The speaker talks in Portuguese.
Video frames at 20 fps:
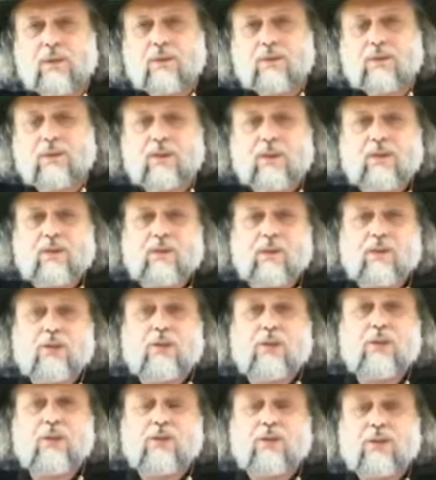Isso é uma
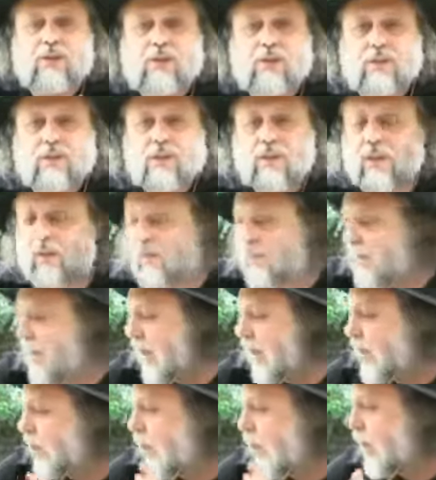idiotice. Não
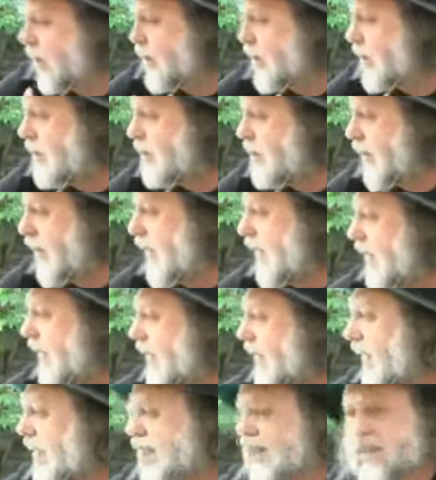pegou, nem
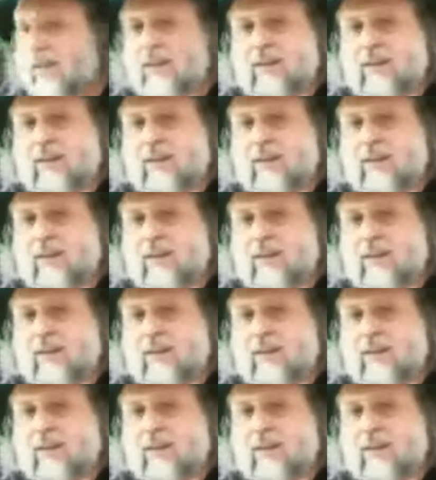pegará.